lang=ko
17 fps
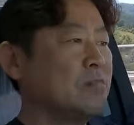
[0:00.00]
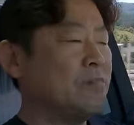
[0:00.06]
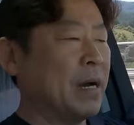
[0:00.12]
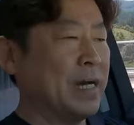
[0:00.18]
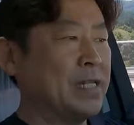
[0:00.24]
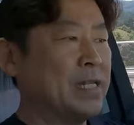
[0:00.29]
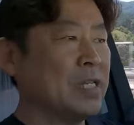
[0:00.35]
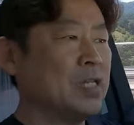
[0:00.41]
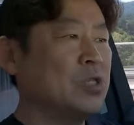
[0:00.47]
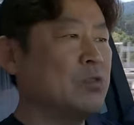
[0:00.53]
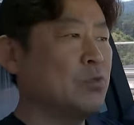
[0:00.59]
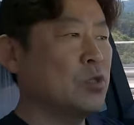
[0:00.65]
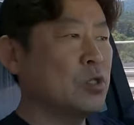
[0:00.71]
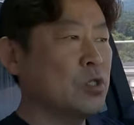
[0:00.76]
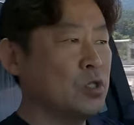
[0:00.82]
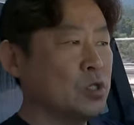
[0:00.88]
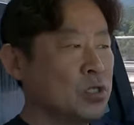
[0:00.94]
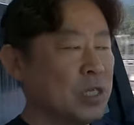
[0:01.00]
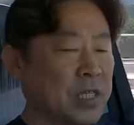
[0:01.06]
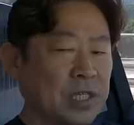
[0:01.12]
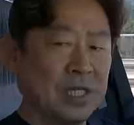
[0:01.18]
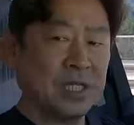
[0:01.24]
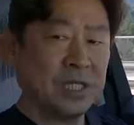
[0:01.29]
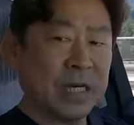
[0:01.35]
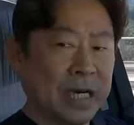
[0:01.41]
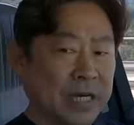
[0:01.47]
마이너스 보정을
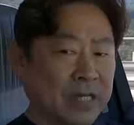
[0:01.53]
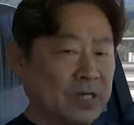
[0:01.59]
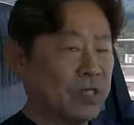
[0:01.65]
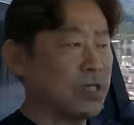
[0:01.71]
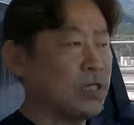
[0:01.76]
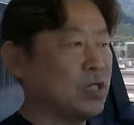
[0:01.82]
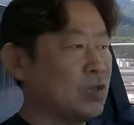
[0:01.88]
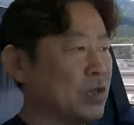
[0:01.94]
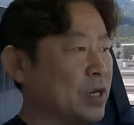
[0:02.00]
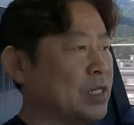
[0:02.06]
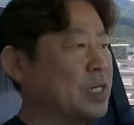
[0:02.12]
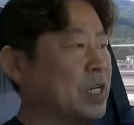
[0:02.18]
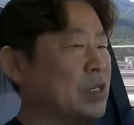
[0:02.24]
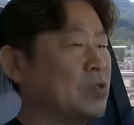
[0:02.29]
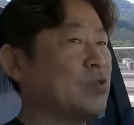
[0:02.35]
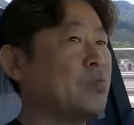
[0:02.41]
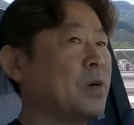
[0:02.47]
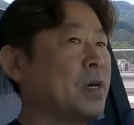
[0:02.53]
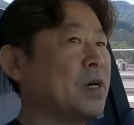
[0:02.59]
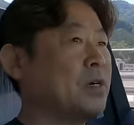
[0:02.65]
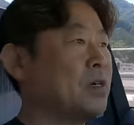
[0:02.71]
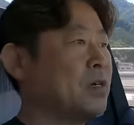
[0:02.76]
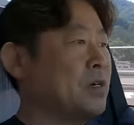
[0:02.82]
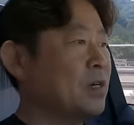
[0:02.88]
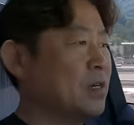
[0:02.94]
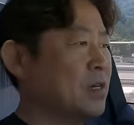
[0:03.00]
했을 가능성이 굉장히 높아요